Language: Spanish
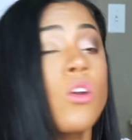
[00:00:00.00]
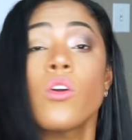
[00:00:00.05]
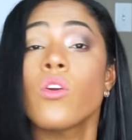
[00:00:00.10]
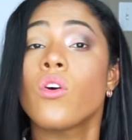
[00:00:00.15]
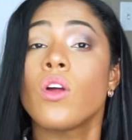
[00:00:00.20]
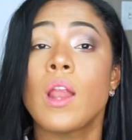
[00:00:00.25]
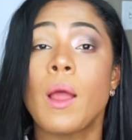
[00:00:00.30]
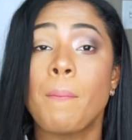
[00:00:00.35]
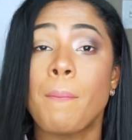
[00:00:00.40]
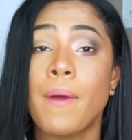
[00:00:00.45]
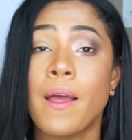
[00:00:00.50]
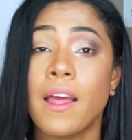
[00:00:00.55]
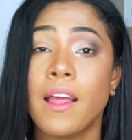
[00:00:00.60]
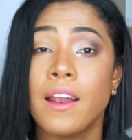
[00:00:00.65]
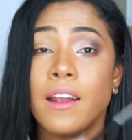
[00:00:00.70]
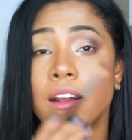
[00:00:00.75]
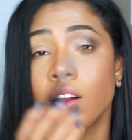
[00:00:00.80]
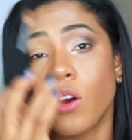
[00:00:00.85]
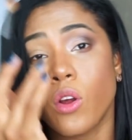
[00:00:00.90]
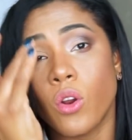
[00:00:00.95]
color con
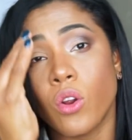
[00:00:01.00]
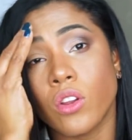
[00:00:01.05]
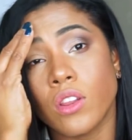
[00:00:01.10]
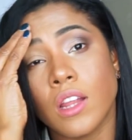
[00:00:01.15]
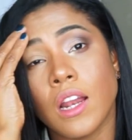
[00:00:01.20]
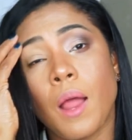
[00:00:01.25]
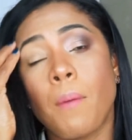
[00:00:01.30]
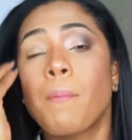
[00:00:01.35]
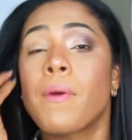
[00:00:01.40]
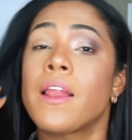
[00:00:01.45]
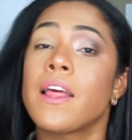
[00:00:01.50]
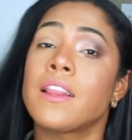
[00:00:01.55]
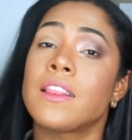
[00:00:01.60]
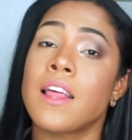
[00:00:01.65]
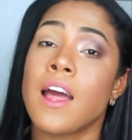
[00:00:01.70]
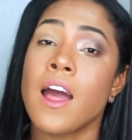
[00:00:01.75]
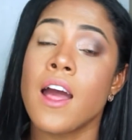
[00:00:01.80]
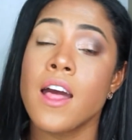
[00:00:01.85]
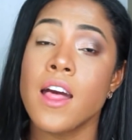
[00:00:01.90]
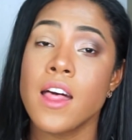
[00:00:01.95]
el color de la
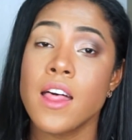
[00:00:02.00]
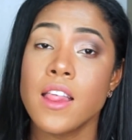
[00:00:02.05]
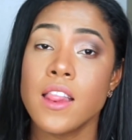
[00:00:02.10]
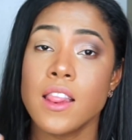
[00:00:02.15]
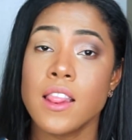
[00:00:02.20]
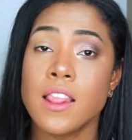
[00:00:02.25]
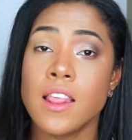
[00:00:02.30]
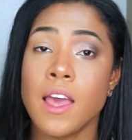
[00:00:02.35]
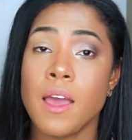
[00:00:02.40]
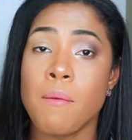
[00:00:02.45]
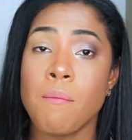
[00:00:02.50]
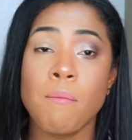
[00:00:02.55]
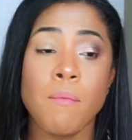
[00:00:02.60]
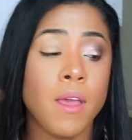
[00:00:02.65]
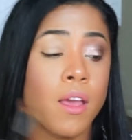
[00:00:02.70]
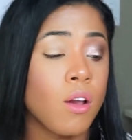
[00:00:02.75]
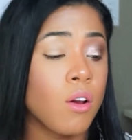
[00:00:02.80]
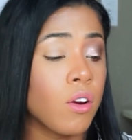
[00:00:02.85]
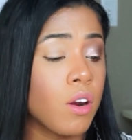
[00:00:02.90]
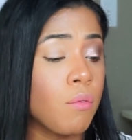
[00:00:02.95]
paleta de
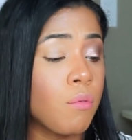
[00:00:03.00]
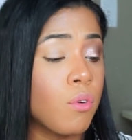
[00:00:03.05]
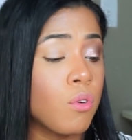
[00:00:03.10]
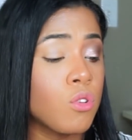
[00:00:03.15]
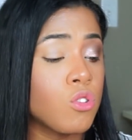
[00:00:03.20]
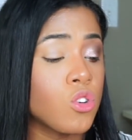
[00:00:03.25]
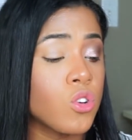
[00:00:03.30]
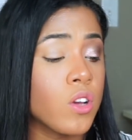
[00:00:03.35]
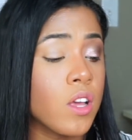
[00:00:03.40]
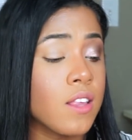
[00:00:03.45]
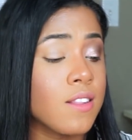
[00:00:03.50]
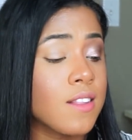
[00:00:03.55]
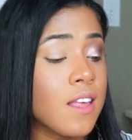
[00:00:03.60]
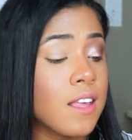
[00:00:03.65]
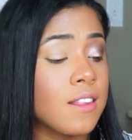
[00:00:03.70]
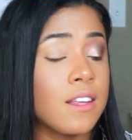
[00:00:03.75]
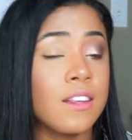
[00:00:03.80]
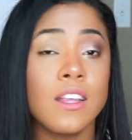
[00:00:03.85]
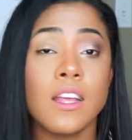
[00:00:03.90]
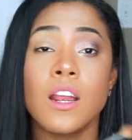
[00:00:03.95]
Makeup Revolution es
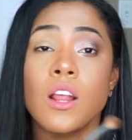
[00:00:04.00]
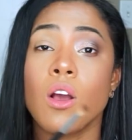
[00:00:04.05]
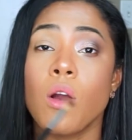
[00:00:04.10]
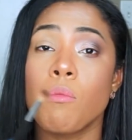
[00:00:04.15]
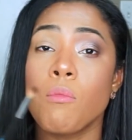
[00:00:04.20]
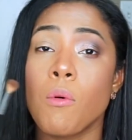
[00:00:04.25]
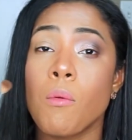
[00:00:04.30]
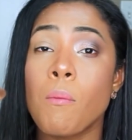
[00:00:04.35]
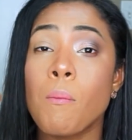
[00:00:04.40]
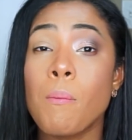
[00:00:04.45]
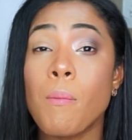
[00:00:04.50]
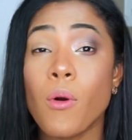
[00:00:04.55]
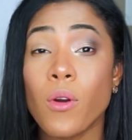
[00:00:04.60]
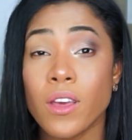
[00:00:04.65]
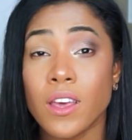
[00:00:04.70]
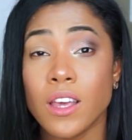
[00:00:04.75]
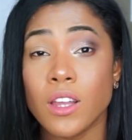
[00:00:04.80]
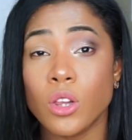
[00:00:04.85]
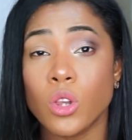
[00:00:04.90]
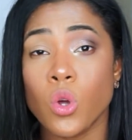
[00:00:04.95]
que este tiene como un
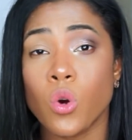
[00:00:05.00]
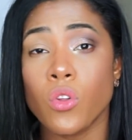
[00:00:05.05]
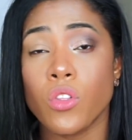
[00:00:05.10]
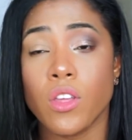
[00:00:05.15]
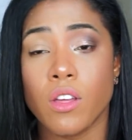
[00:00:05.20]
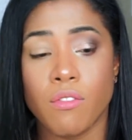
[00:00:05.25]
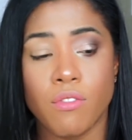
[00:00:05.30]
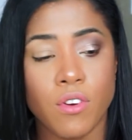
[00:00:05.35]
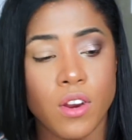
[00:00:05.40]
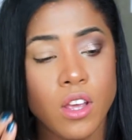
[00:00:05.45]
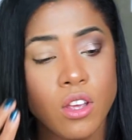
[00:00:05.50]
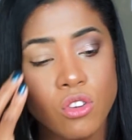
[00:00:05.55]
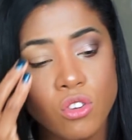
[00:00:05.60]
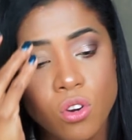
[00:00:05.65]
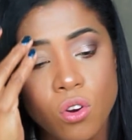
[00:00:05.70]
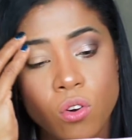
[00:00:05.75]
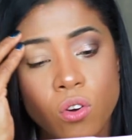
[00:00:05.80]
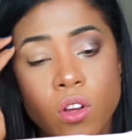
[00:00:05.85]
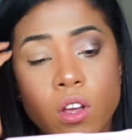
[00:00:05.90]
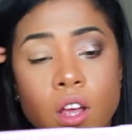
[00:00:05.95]
poquito de
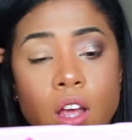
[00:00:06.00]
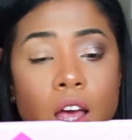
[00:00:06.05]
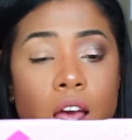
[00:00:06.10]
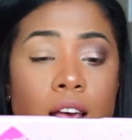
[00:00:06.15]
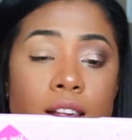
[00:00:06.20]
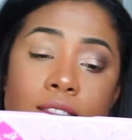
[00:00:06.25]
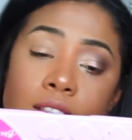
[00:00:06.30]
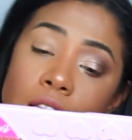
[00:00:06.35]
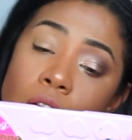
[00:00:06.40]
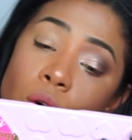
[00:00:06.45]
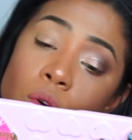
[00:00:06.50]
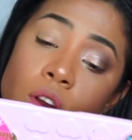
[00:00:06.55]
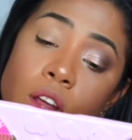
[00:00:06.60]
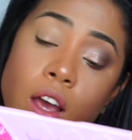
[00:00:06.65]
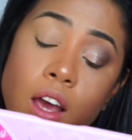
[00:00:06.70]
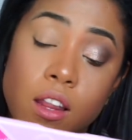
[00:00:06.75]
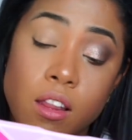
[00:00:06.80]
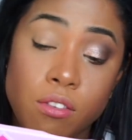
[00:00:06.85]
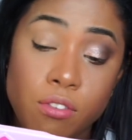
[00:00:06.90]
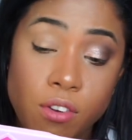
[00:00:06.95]
brillo. Es la
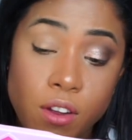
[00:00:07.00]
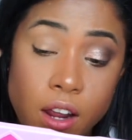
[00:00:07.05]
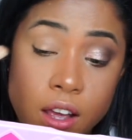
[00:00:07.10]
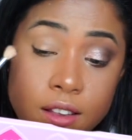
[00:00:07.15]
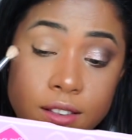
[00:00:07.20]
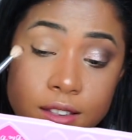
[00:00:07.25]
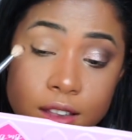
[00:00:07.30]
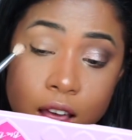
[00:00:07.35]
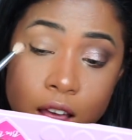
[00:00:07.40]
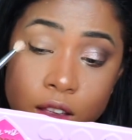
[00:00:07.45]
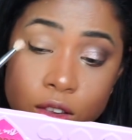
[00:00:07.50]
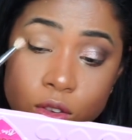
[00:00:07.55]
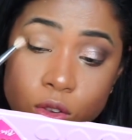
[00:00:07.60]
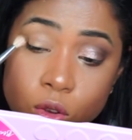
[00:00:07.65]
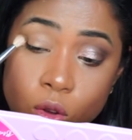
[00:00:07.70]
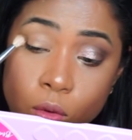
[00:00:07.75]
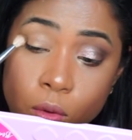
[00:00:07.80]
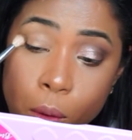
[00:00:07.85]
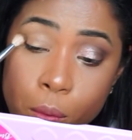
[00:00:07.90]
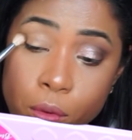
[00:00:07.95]
única diferencia.
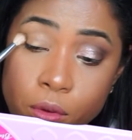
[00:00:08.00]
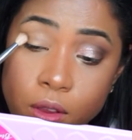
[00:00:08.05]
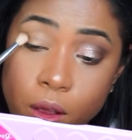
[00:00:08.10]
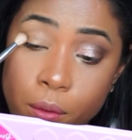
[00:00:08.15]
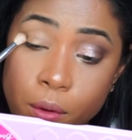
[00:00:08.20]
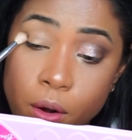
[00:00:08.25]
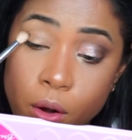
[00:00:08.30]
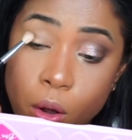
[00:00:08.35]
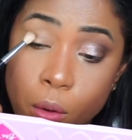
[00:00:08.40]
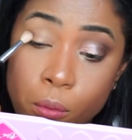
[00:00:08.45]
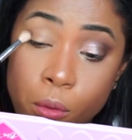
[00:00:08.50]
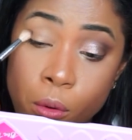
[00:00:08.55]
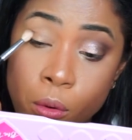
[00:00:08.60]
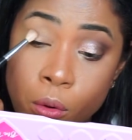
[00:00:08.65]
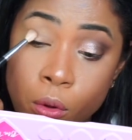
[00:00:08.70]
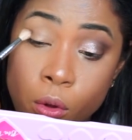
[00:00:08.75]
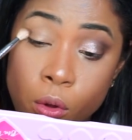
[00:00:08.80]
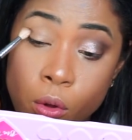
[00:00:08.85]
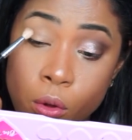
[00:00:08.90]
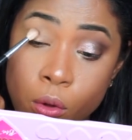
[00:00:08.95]
So, vamos a ver
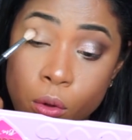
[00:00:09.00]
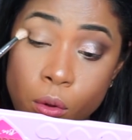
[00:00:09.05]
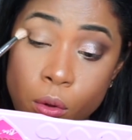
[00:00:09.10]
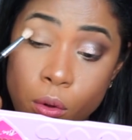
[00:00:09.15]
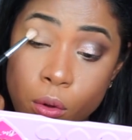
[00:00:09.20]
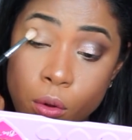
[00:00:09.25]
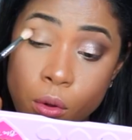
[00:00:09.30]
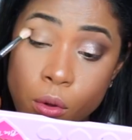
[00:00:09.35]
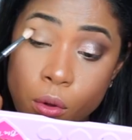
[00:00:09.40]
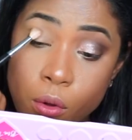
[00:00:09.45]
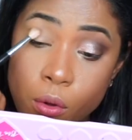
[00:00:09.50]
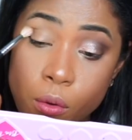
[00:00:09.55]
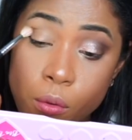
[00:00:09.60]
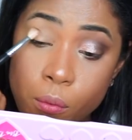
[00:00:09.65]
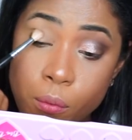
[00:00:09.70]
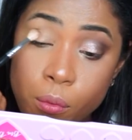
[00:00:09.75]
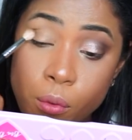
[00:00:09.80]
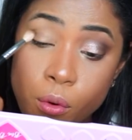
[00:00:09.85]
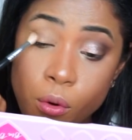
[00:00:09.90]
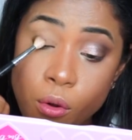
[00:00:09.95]
cómo
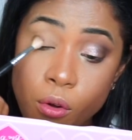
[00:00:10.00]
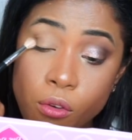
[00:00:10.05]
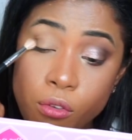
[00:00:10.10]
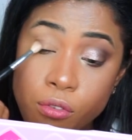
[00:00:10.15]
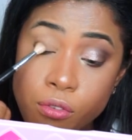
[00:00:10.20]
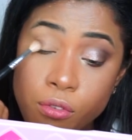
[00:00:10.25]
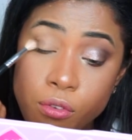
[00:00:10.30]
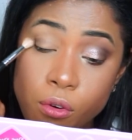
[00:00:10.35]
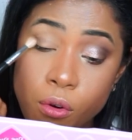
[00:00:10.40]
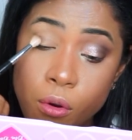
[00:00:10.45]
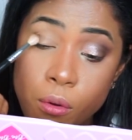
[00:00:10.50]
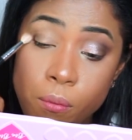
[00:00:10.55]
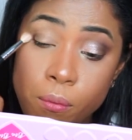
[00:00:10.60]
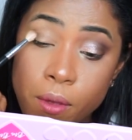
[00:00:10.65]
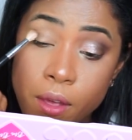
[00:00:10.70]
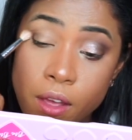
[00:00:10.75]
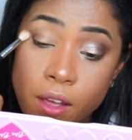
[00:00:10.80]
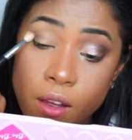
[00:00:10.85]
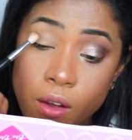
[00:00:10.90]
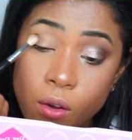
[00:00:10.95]

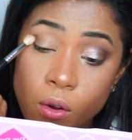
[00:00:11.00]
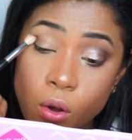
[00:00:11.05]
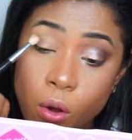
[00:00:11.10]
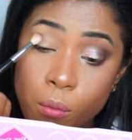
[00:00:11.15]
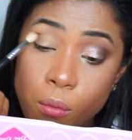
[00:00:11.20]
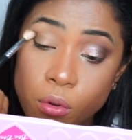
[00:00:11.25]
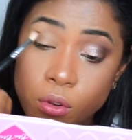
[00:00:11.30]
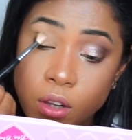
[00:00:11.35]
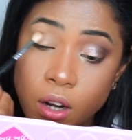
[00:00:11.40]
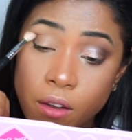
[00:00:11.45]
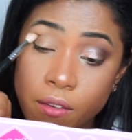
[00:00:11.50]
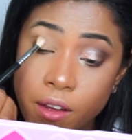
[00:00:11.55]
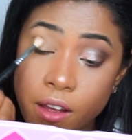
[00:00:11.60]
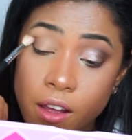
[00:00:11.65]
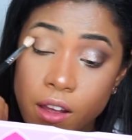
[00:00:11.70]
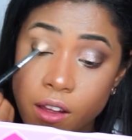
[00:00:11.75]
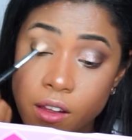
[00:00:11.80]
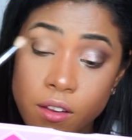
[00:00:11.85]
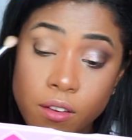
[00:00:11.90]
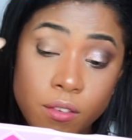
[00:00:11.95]
profone o cómo
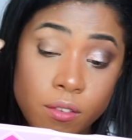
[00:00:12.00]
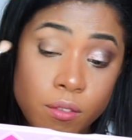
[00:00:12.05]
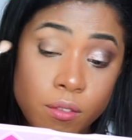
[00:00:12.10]
trabaja.